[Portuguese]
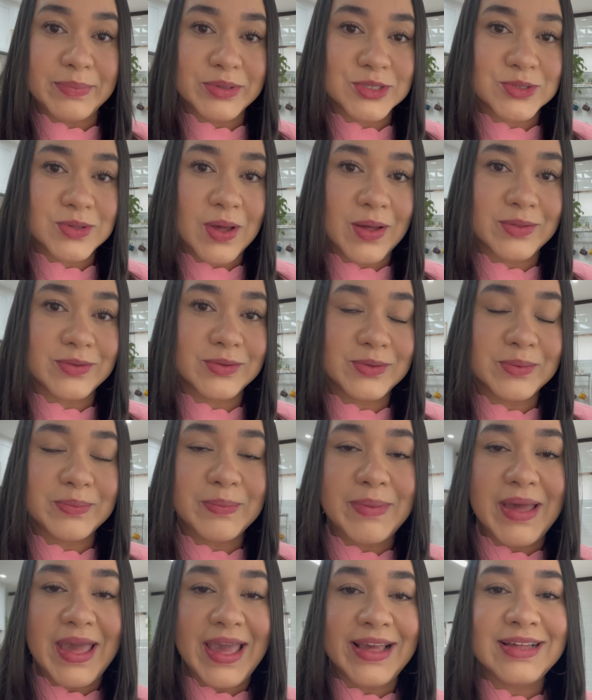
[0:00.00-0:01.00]
pessoal, tudo
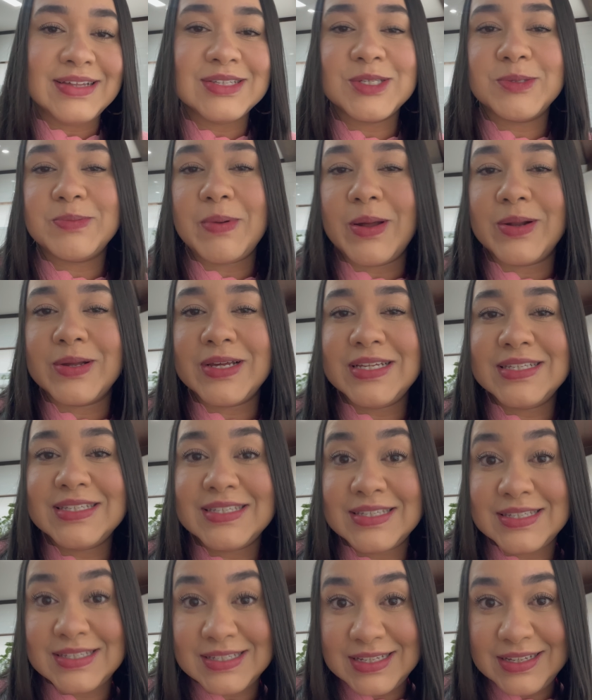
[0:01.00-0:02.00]
bem? Espero que
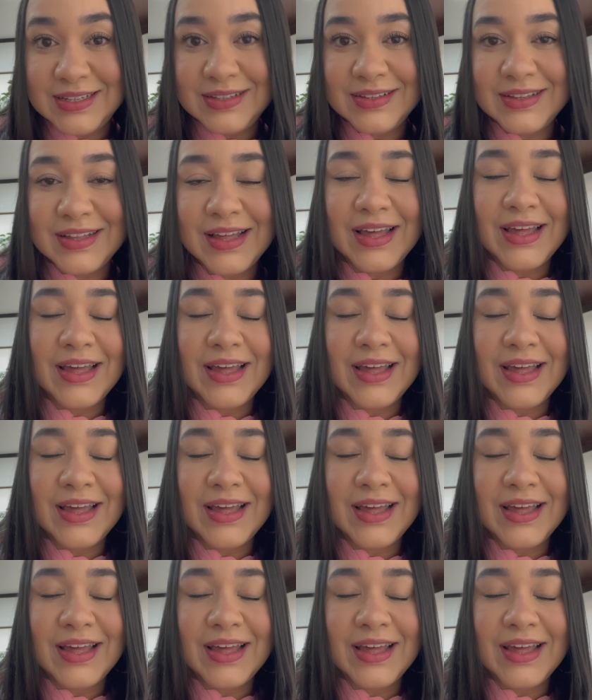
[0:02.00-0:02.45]
sim.